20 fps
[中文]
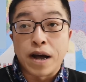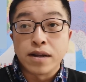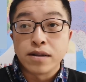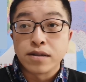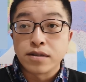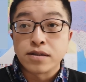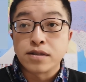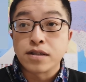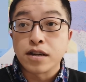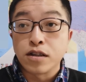
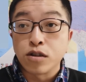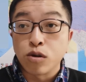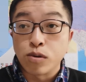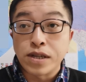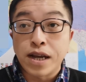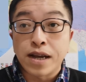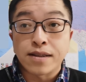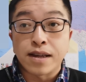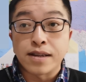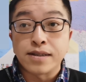吧，这个油
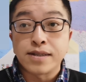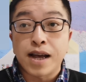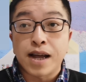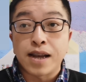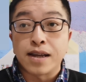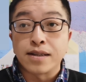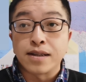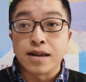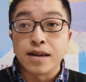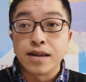价才
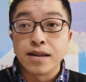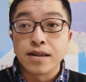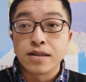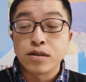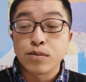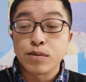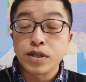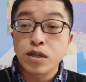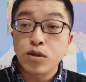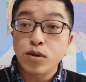下来的。
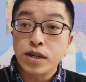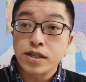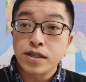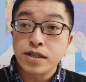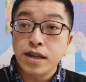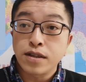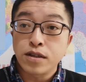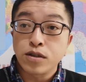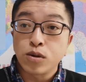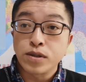对吧？那段时
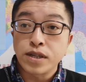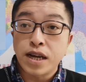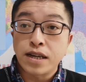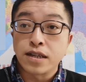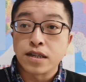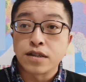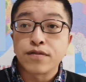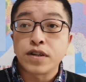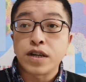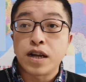间的油价
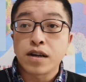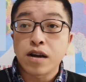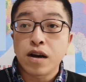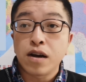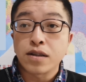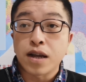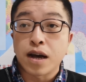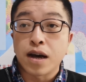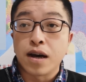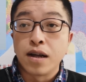也是非常
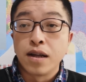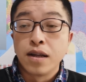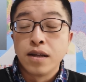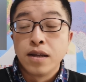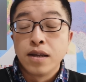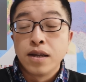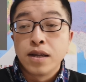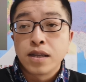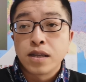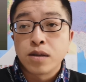高的啊。
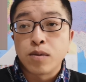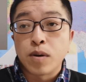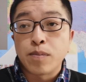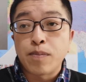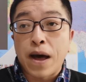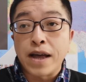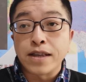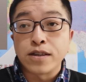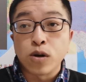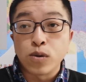那么
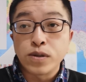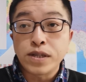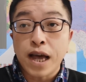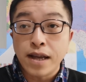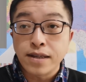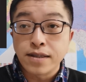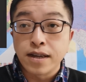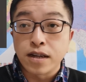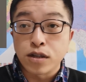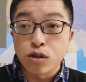把油
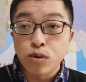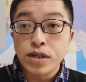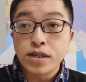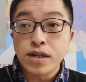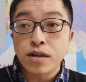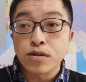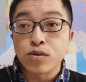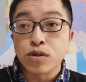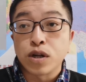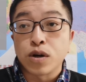价也推
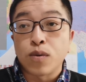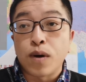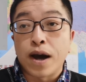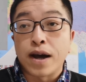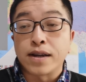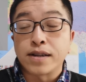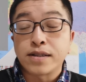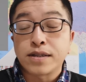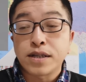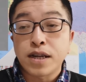上去的
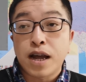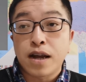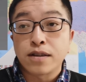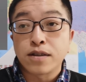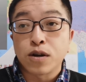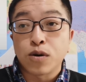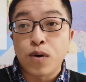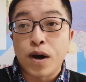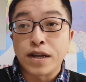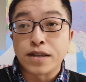话，这样
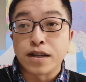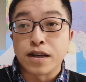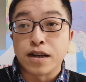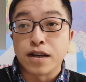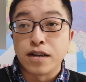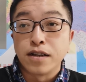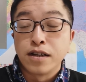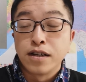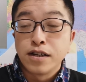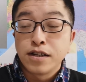的话
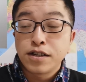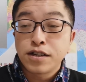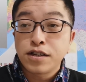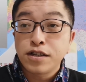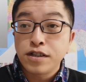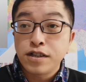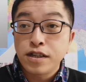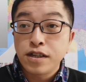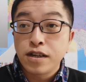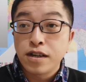呢，
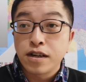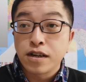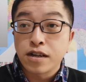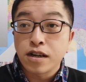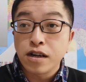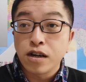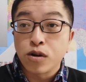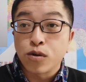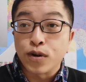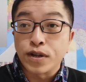世界
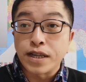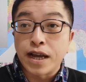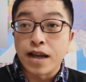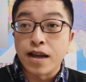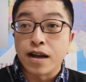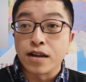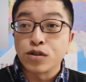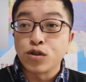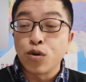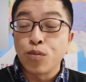各个国家
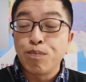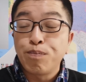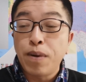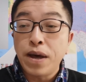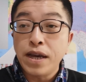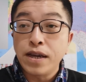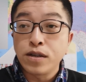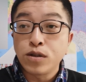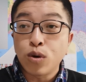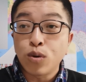呀就
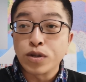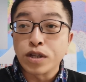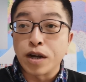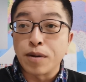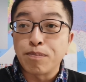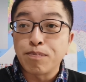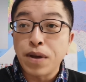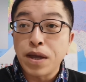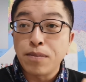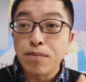被动
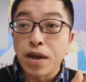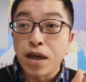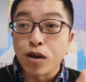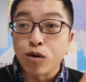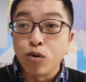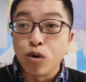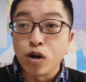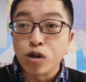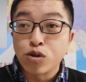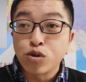的被美
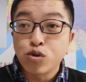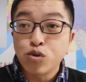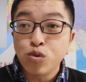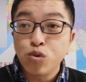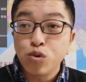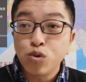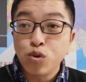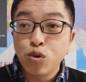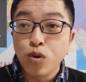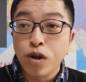国
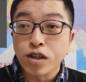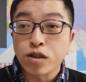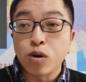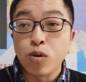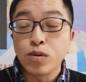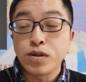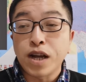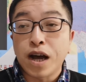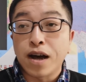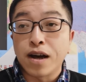输入了
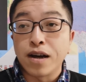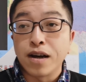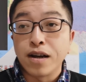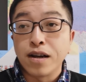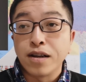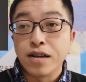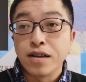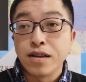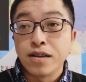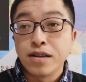通胀，
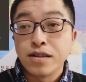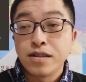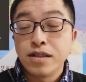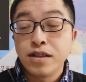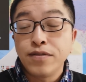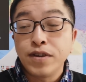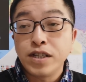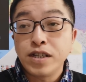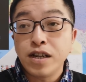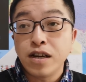
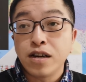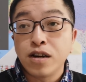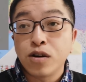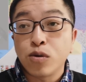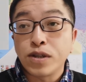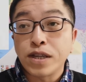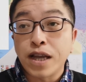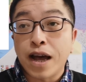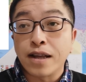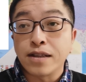因为任何
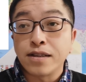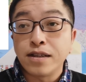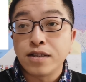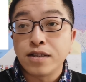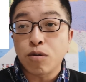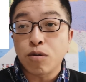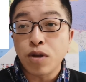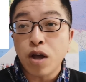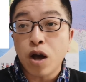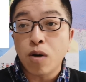国家
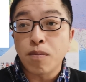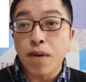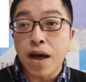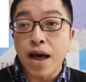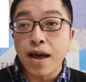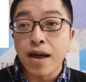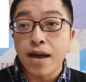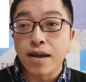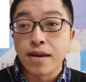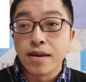都要
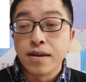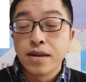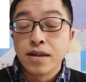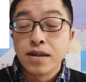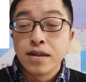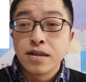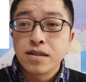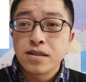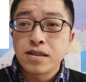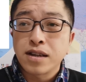买
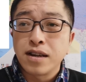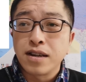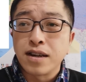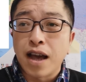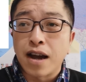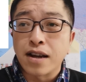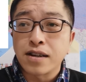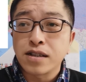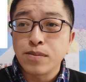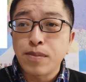这个
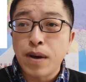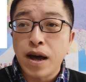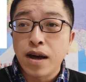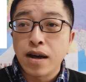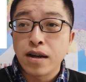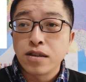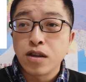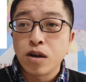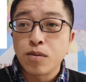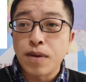粮食
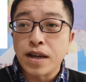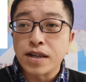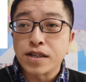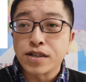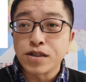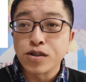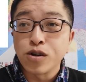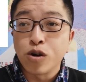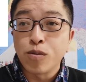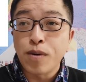吧，要买
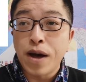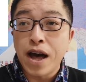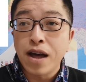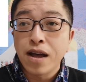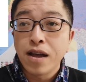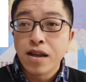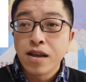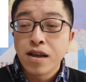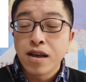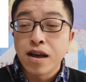石油
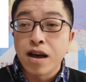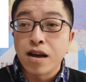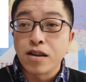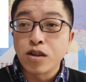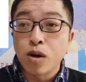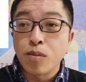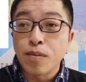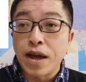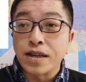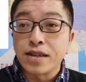吧，啊，
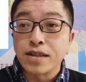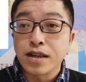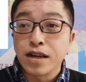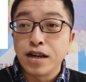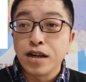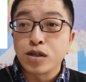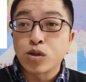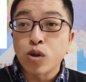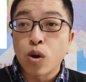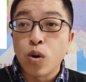要买这
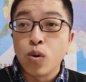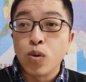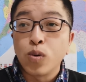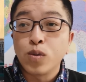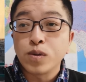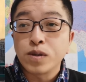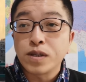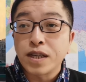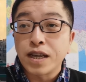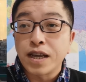个
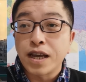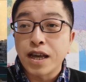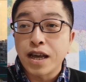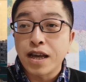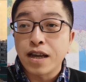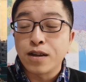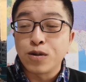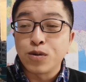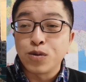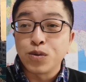铜、
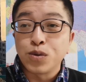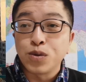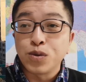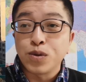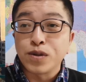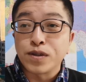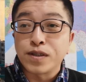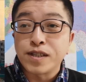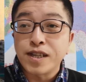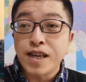铁、
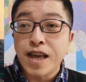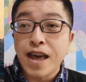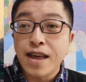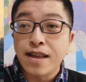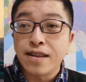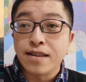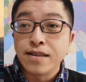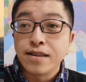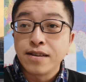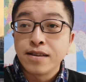铝、
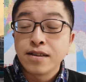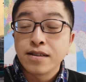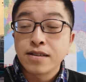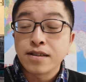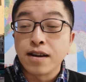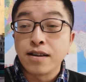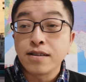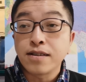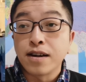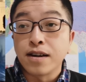铅
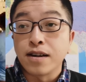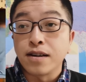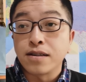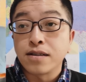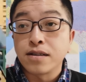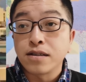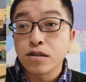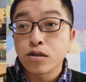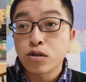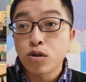等等。
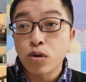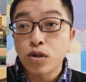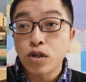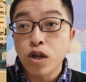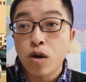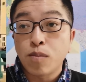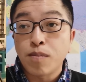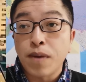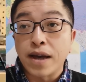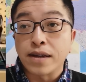都是
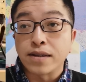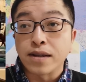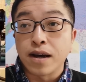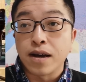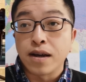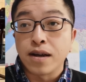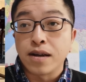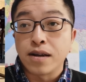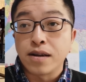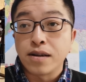要买
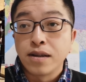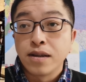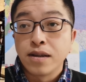的，